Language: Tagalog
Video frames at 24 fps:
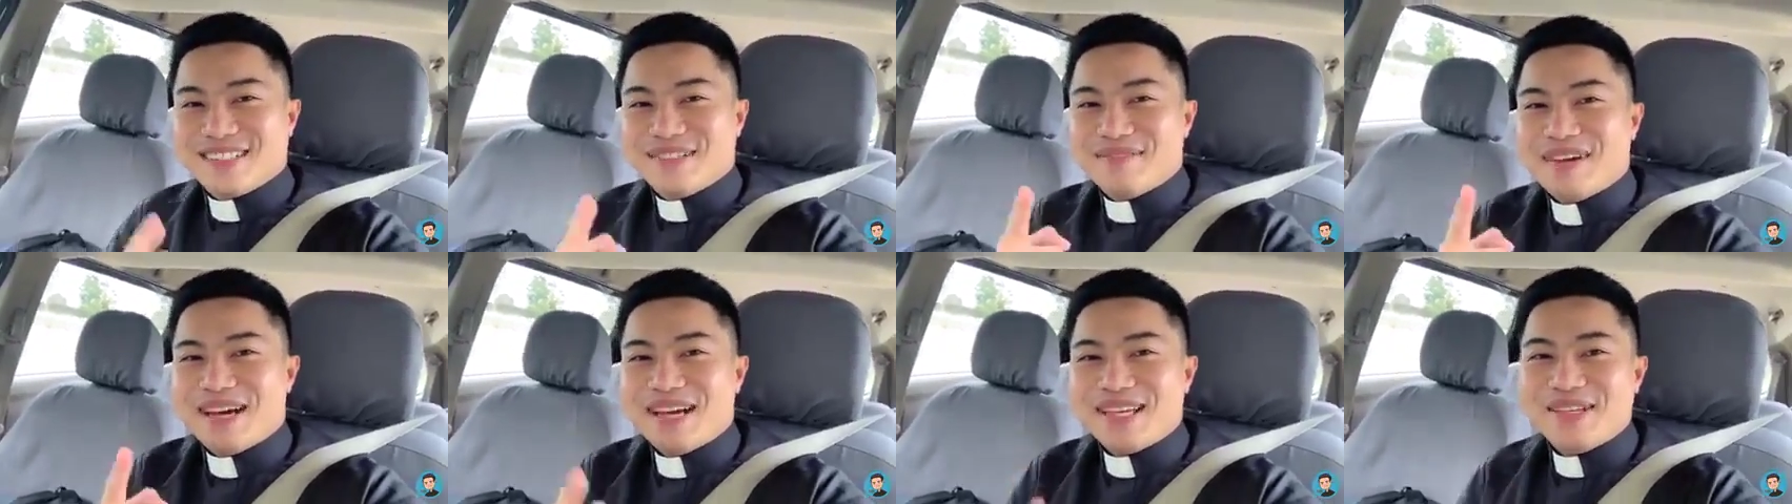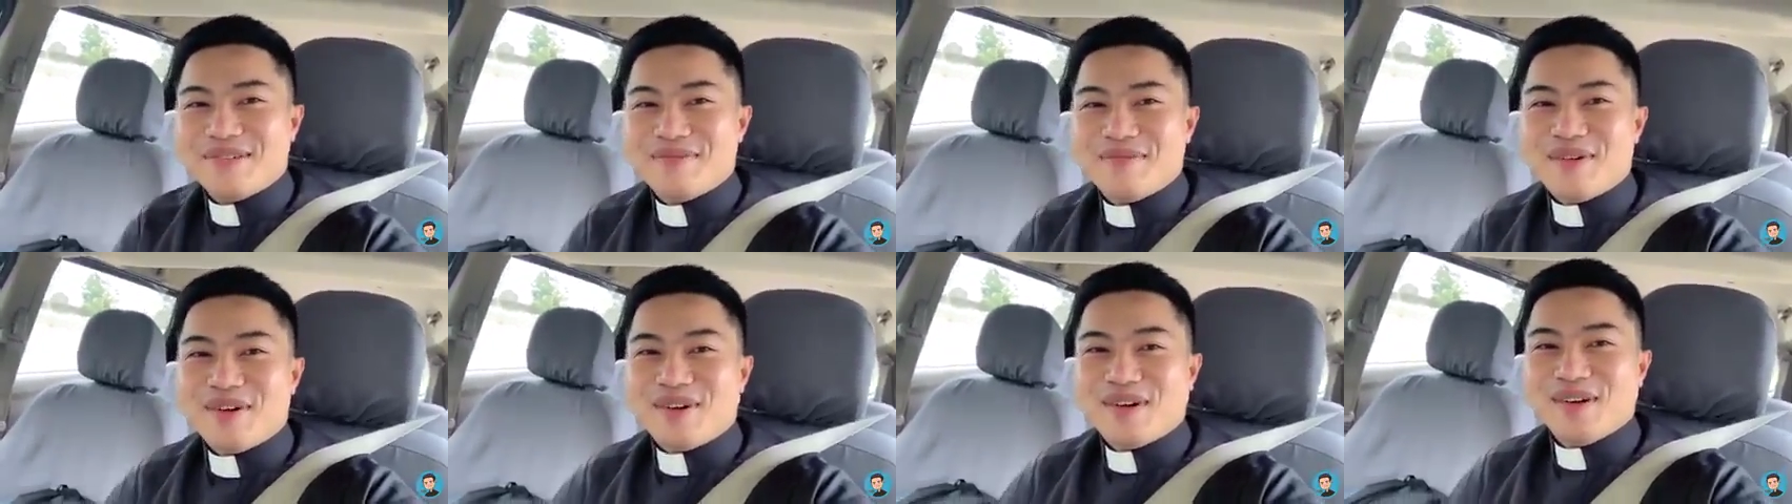
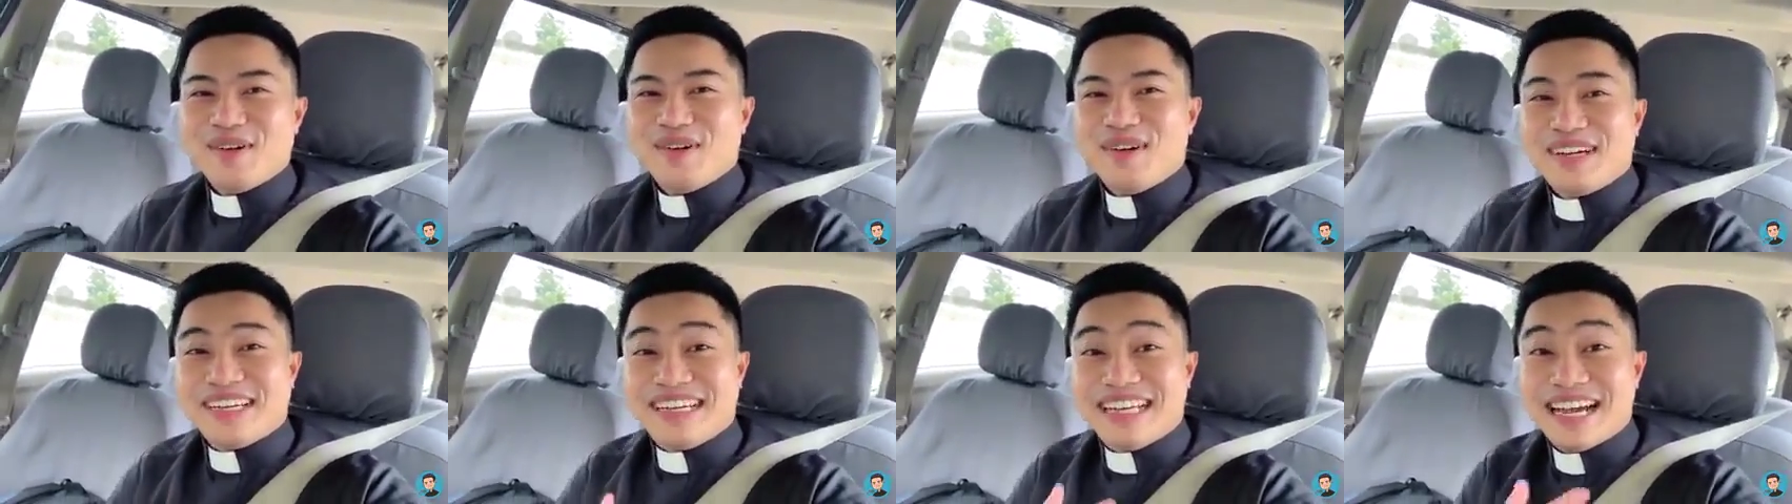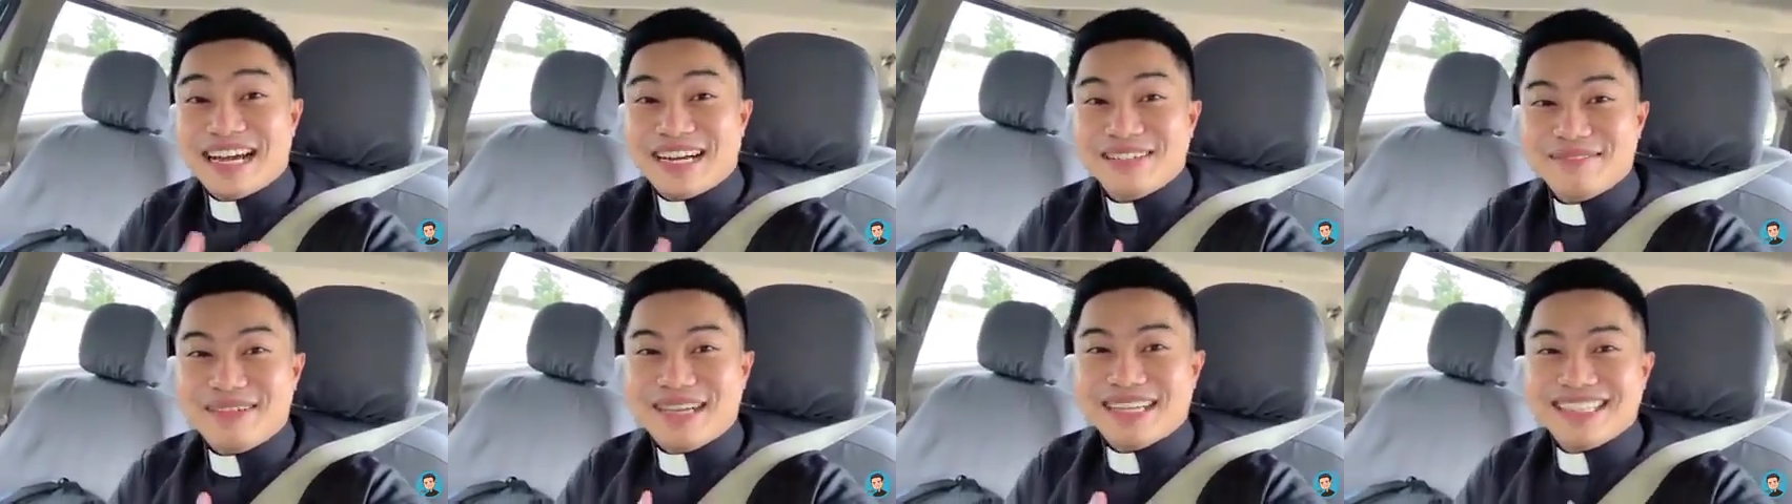Samahan niyo po ako.
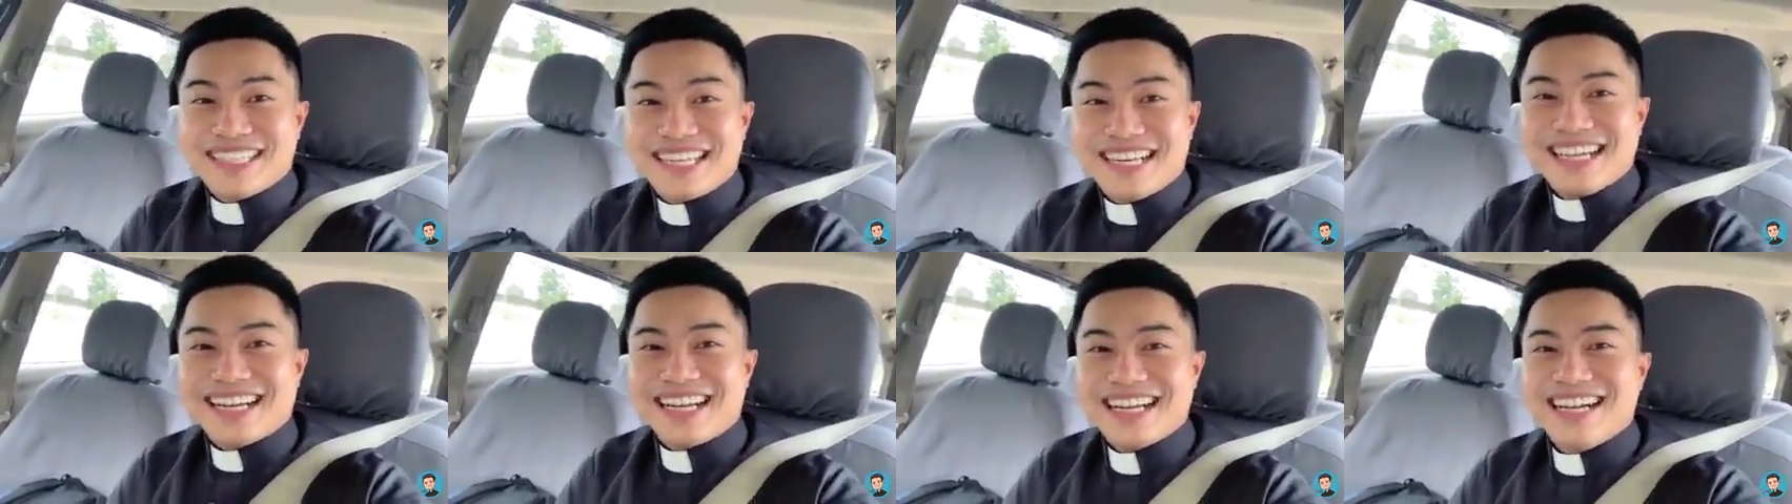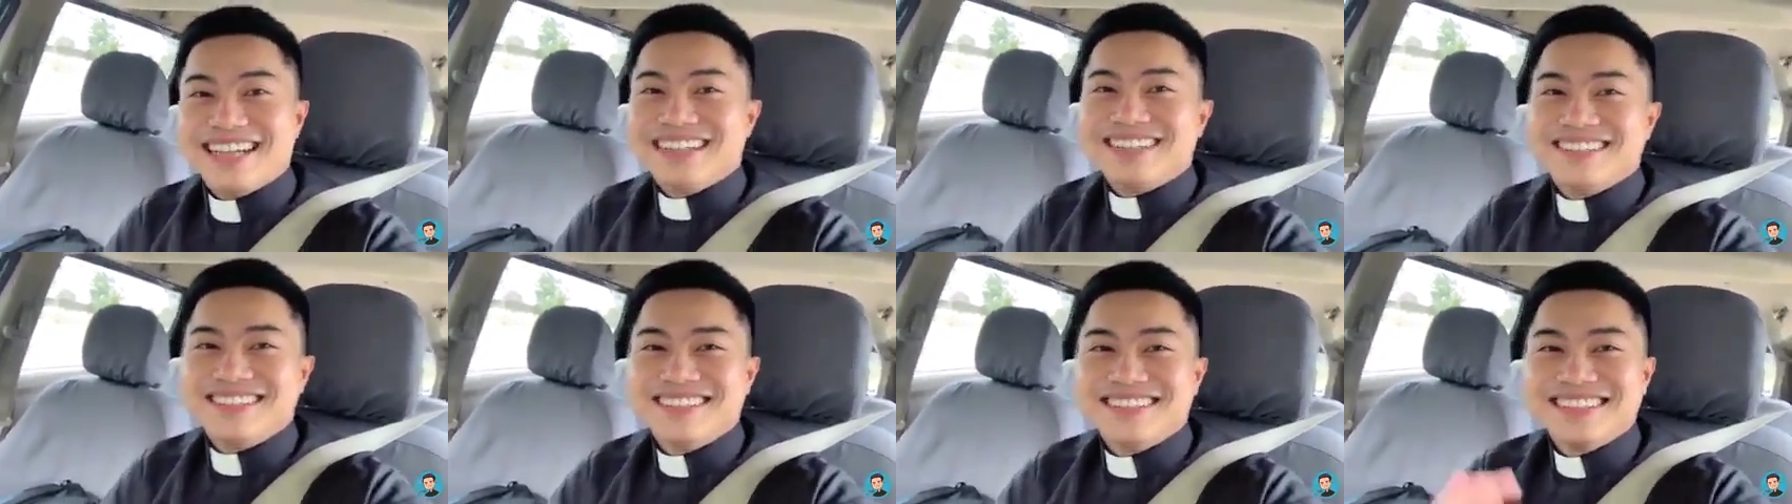Kinakabahan
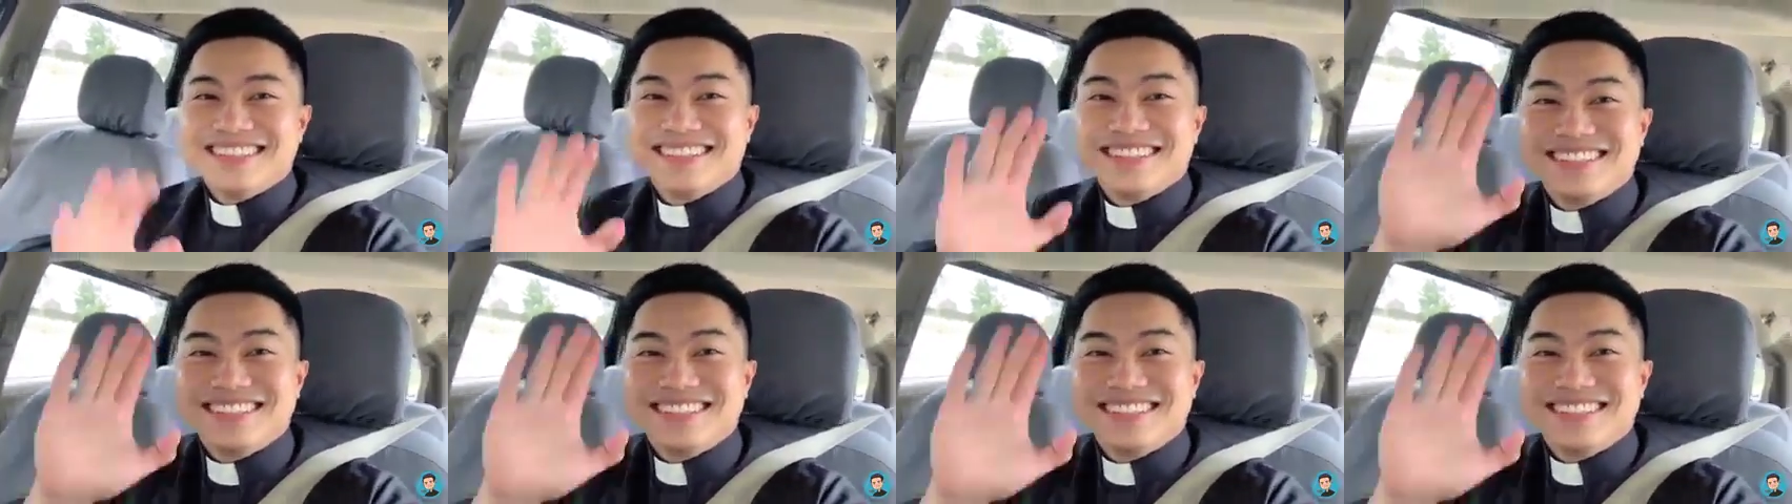talaga ako.